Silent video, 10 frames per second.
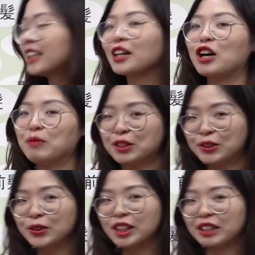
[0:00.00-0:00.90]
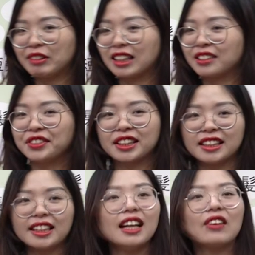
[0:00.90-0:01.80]
hơi khó một chút nhưng mà từ vựng
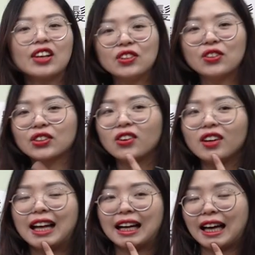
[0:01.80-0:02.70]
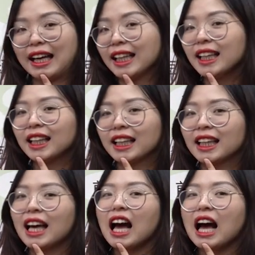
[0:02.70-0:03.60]
thì rất là quen thuộc thôi là cái
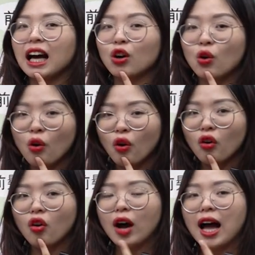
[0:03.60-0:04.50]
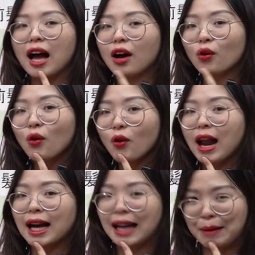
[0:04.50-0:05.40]
ago ago
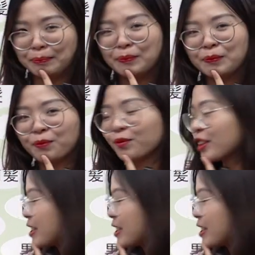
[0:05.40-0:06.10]
là cầm được